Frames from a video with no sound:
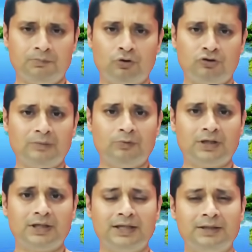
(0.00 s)

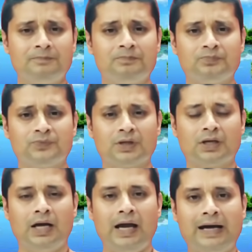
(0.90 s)
প্রকৃতপক্ষে
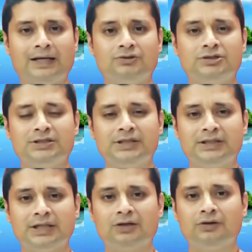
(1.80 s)
একাদশী
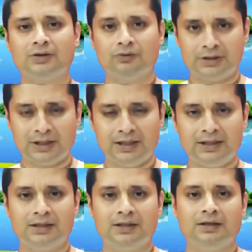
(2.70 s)
ঠিকঠাক করে করতে গেলে
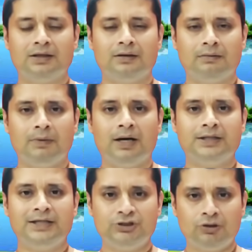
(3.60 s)
বা
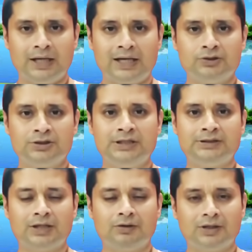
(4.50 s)
নির্জলা একাদশী
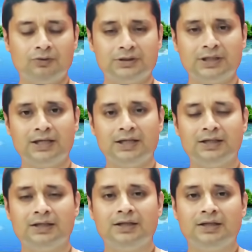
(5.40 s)
ঠিকঠাক করে করতে গেলে
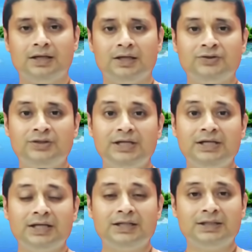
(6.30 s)

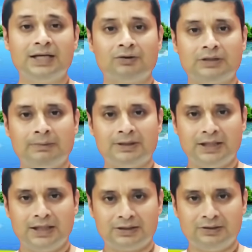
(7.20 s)
তিনটে দিনের কথা
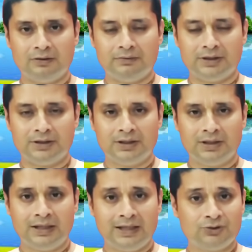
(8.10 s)
মাথায় রাখতে হবে
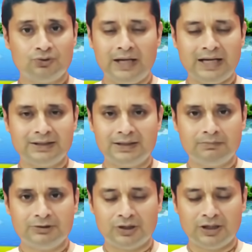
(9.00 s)
এটা শুধু
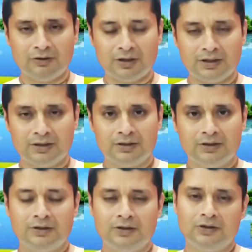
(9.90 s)
একদিনের বিষয় নয়
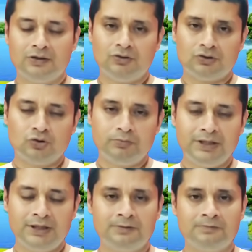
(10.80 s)

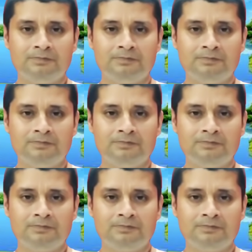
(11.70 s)
দশমী